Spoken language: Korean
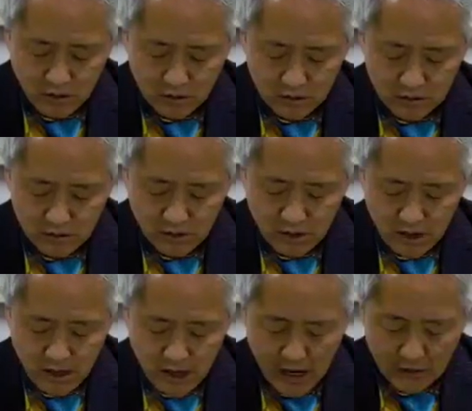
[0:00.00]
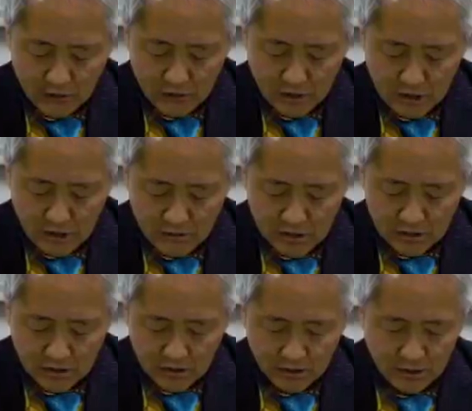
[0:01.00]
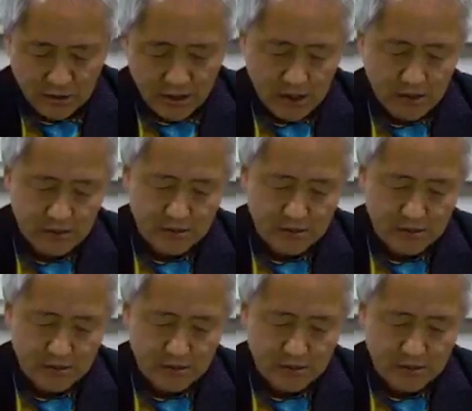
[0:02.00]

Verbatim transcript: 어느 하루 그림을 그렸다.